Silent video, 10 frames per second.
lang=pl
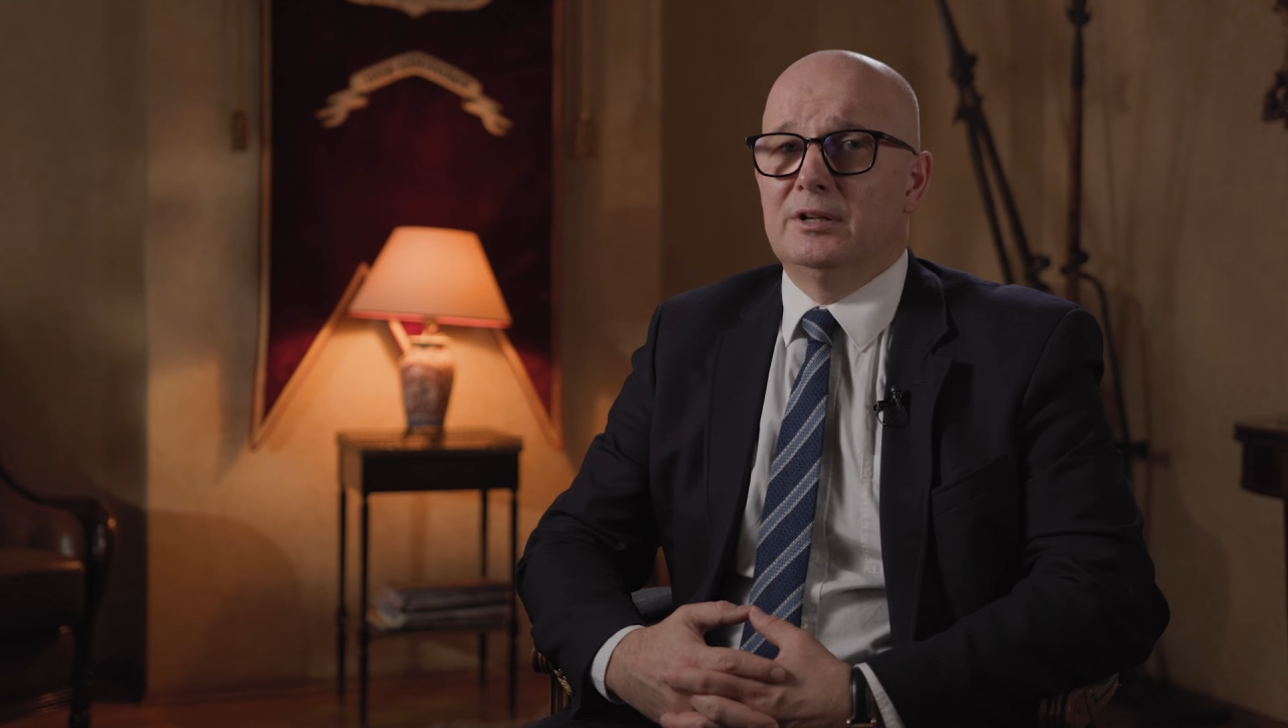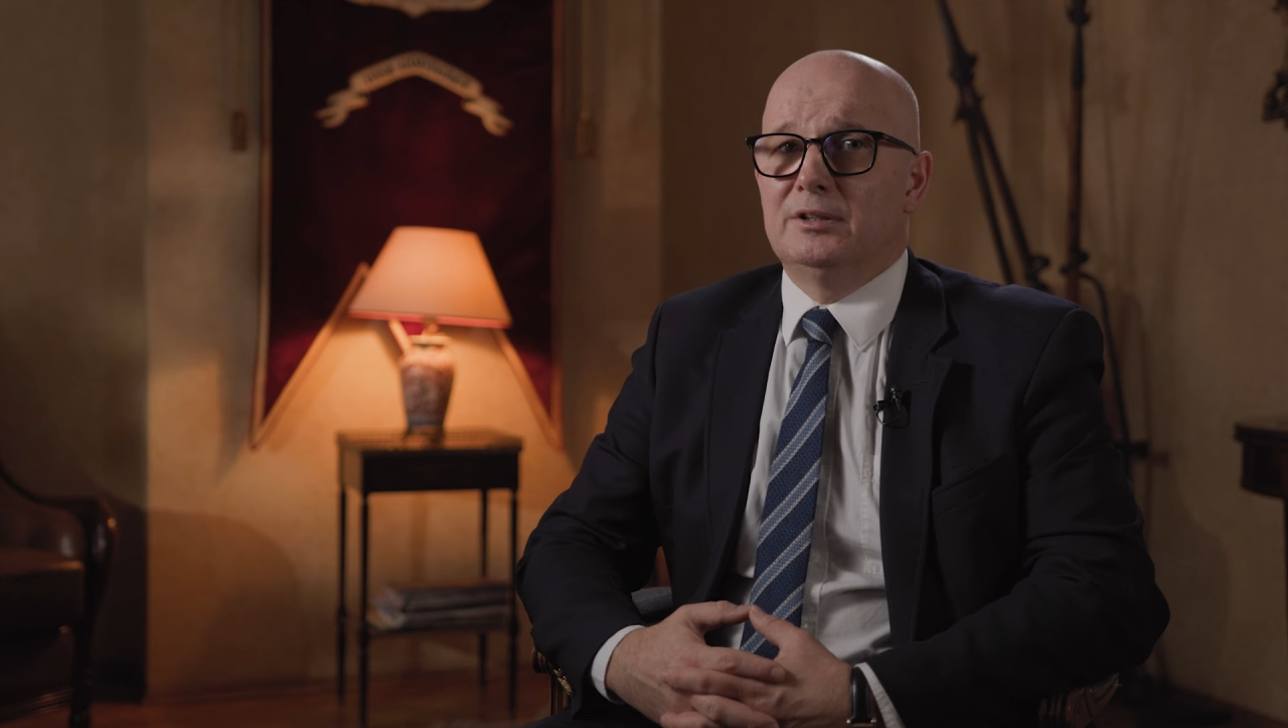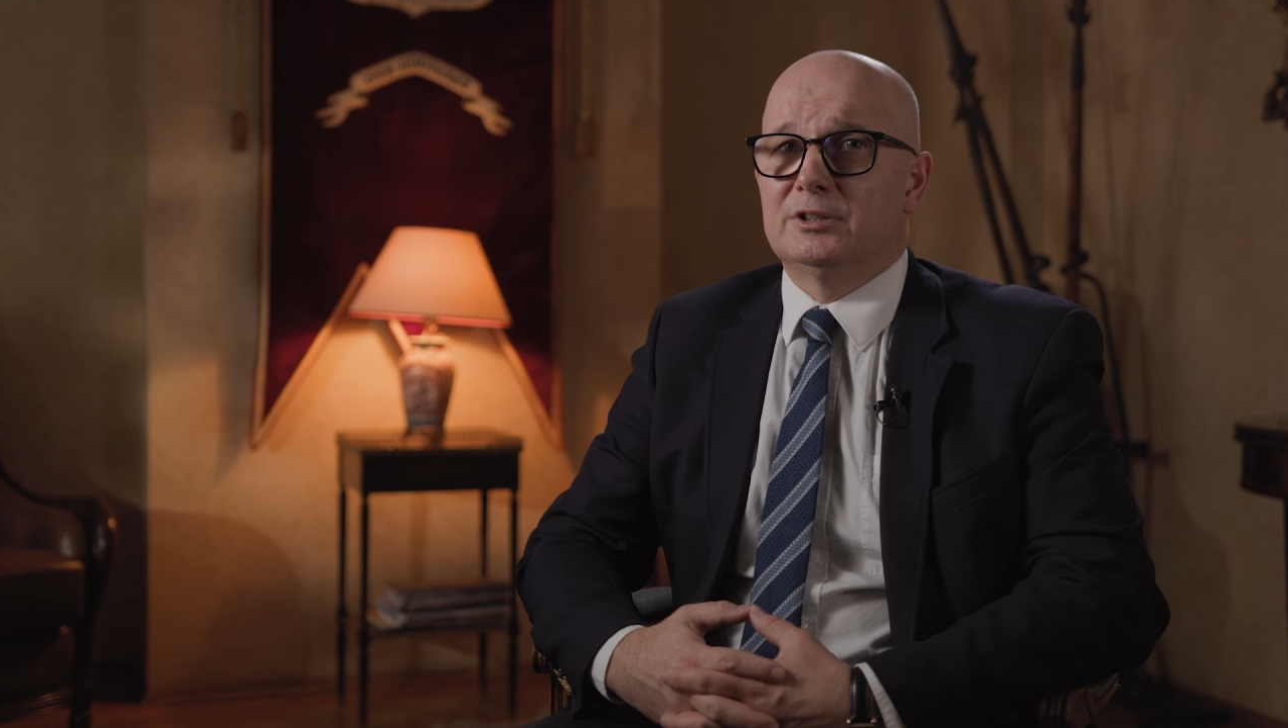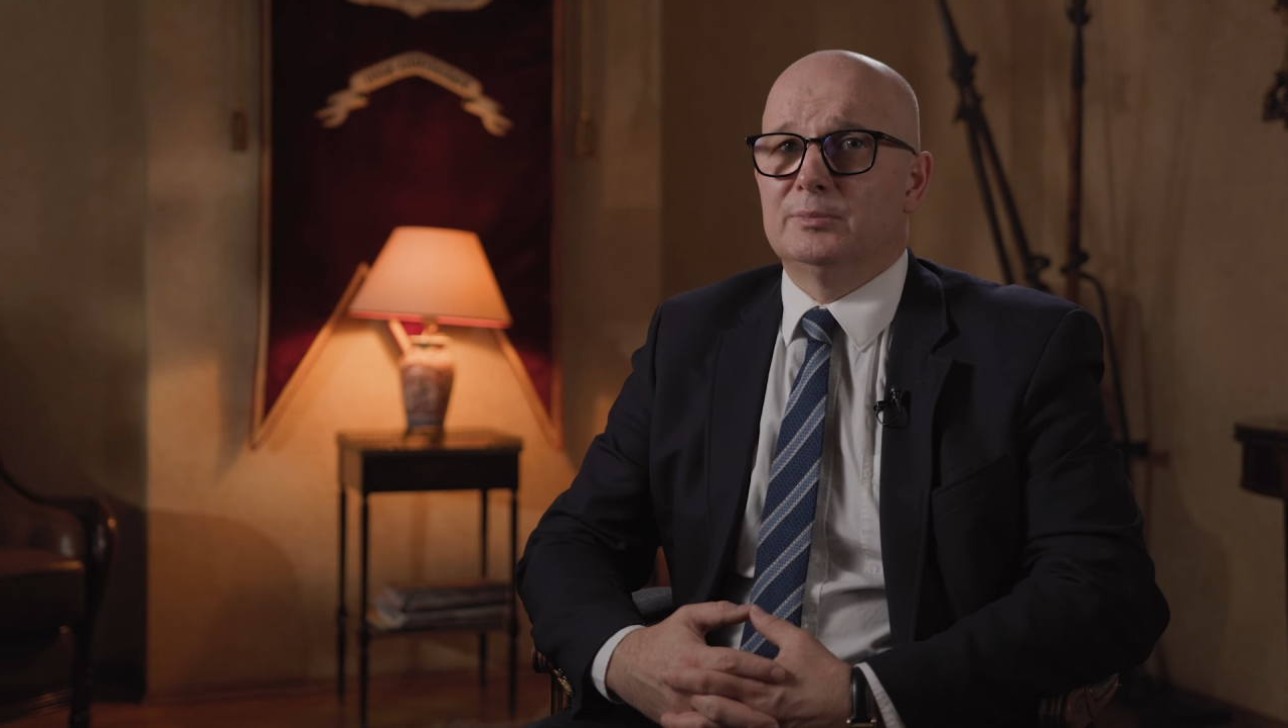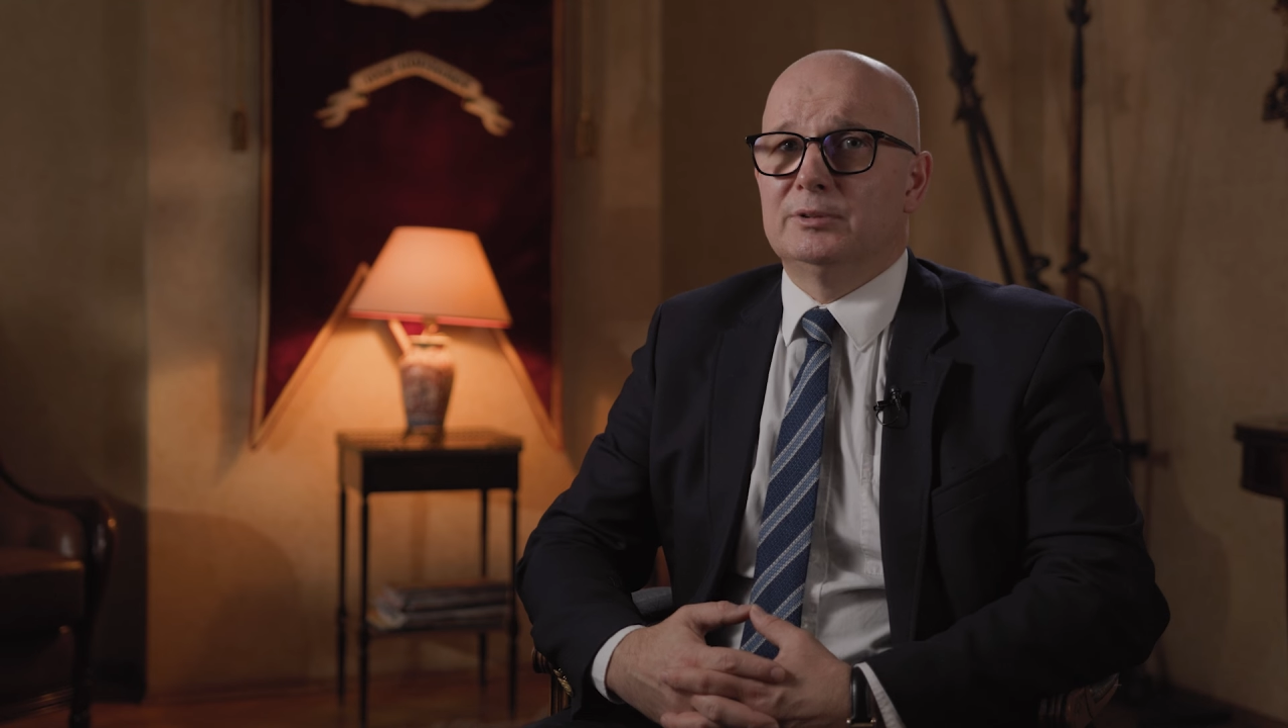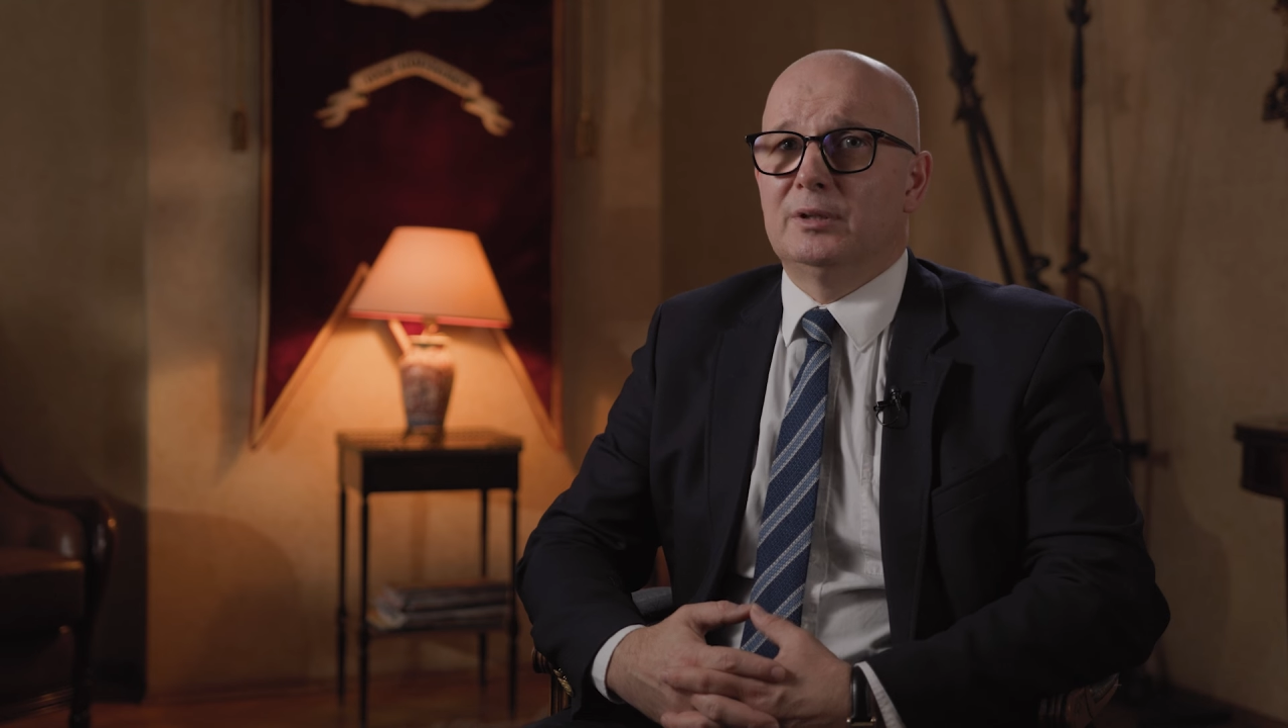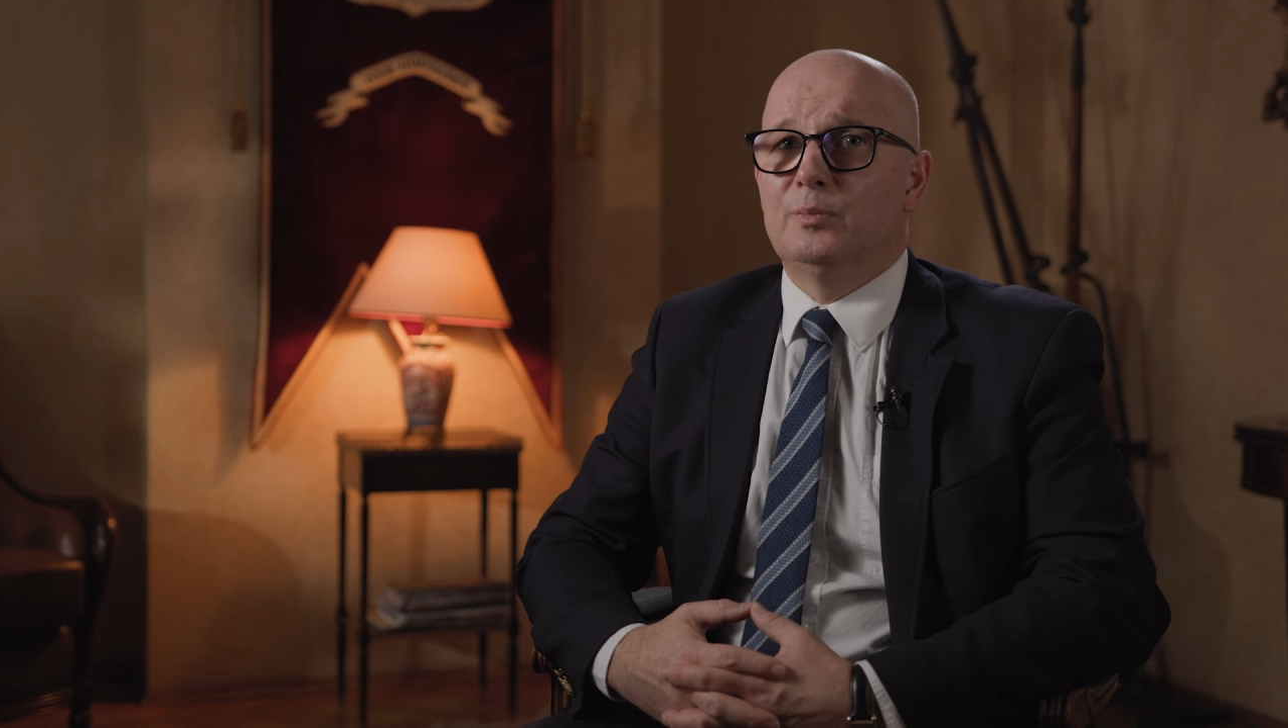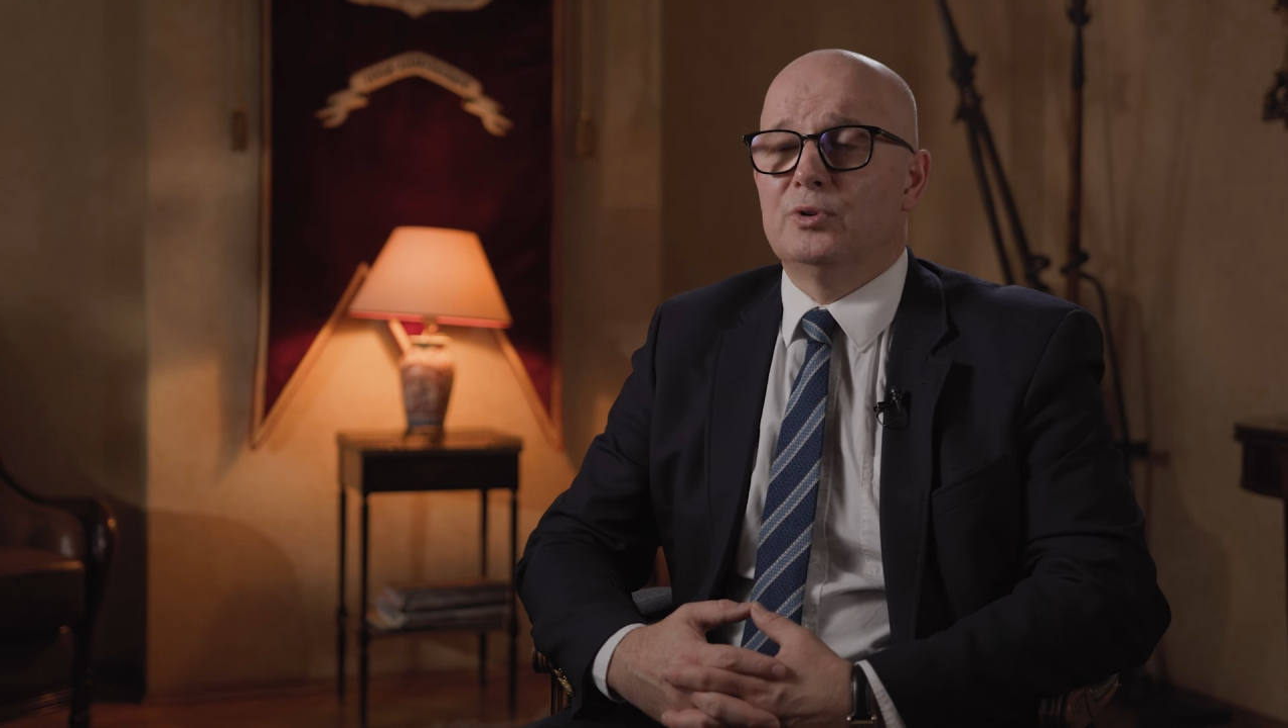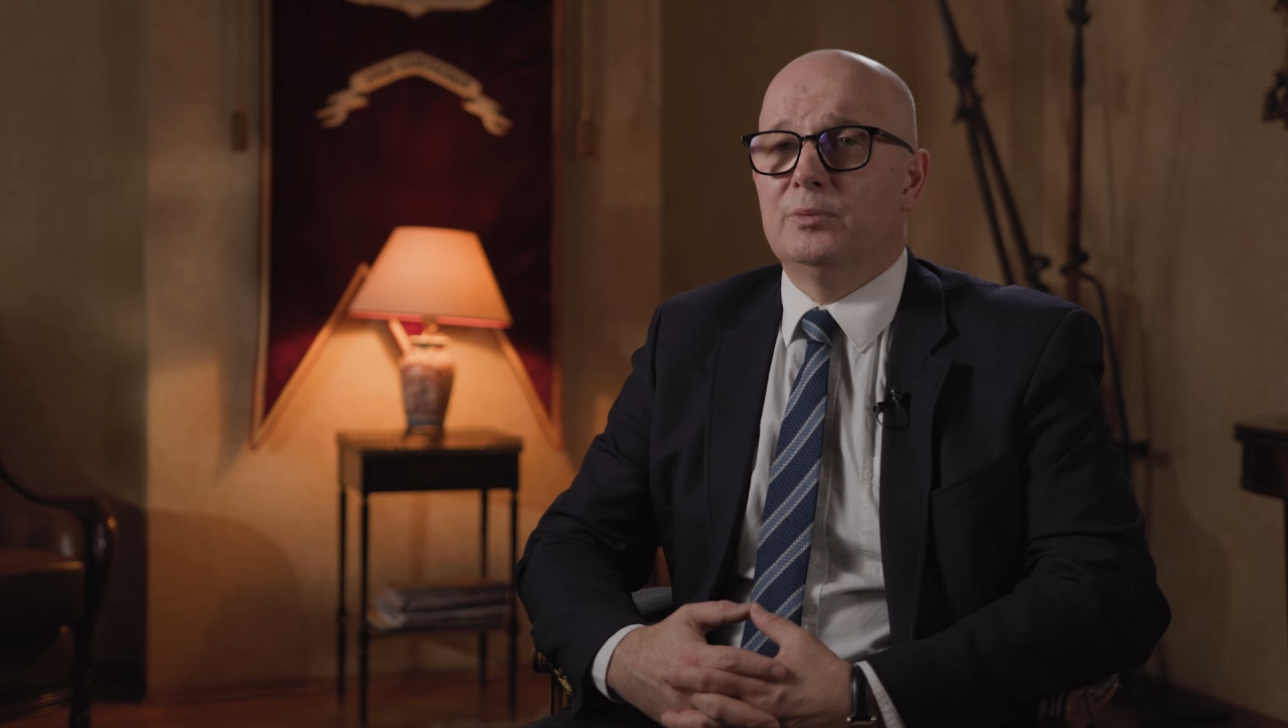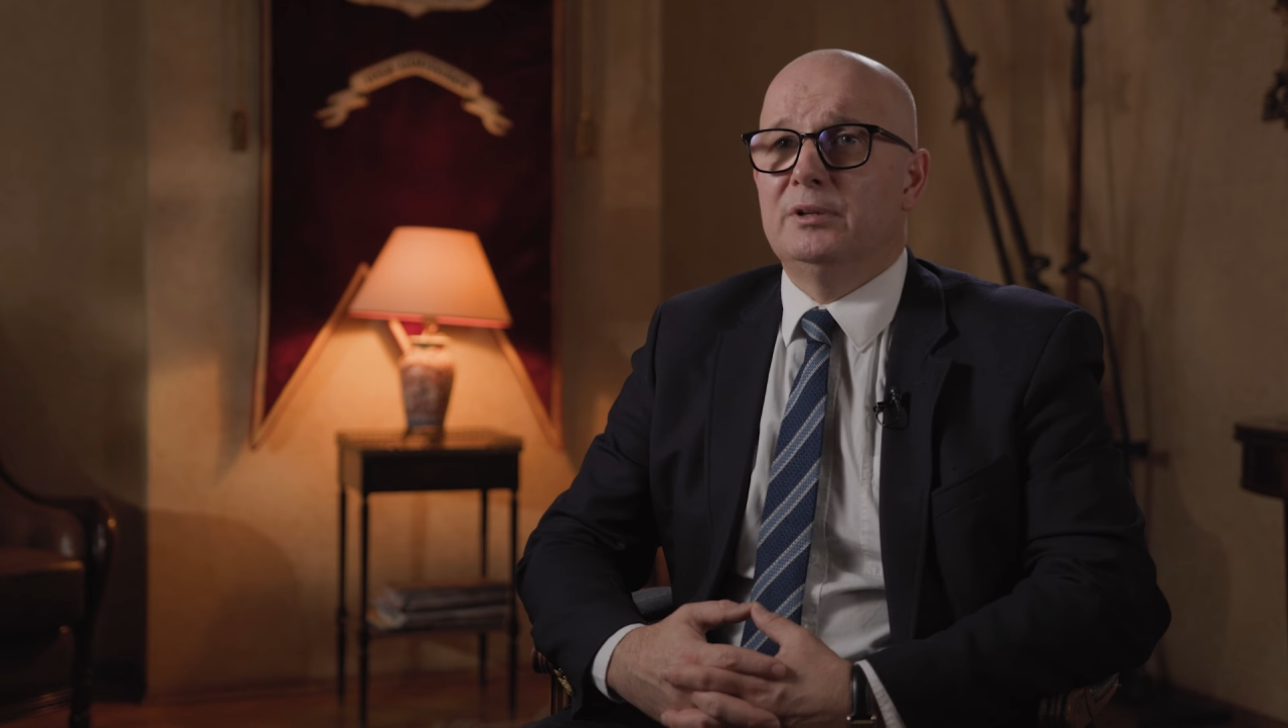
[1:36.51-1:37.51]
żeby ten
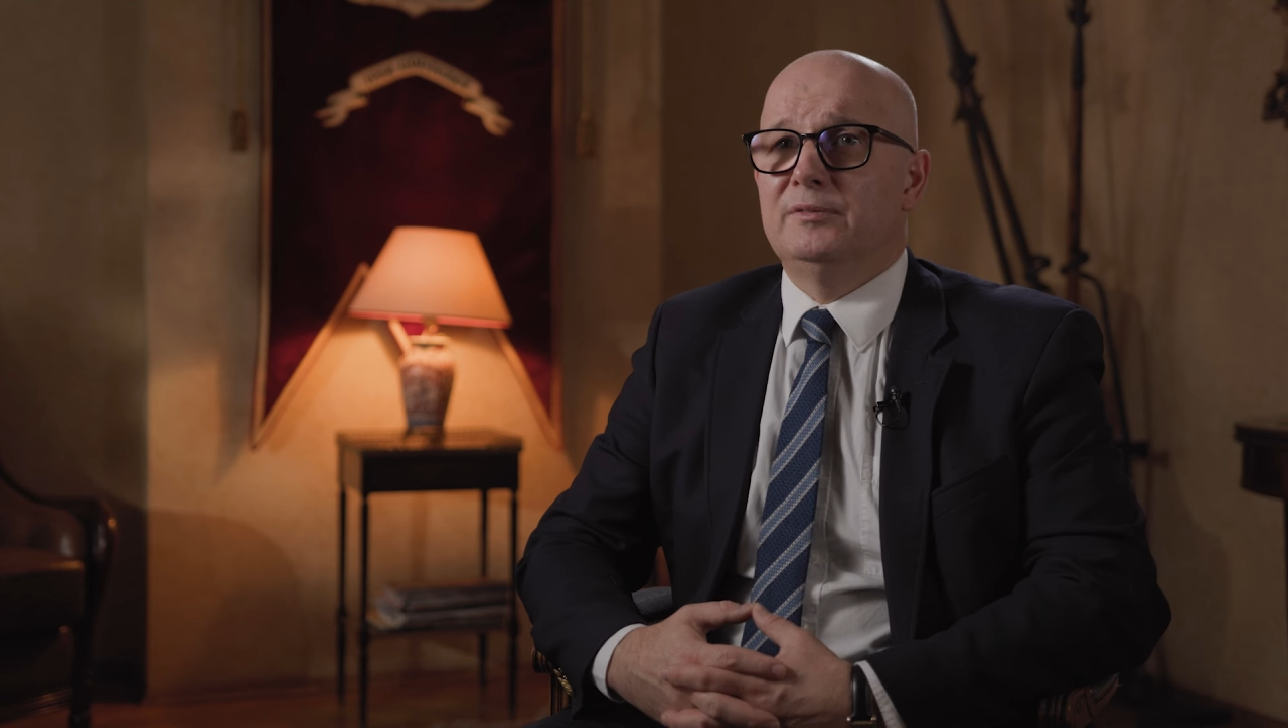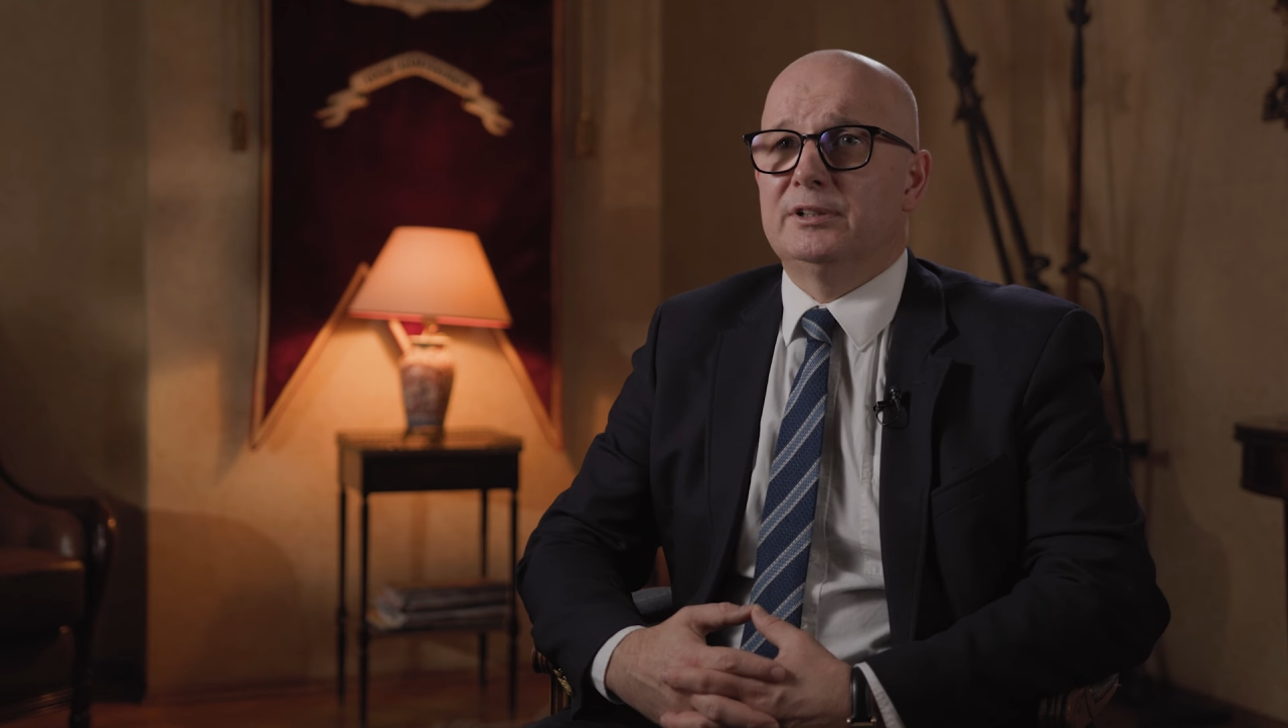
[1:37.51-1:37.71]
płomień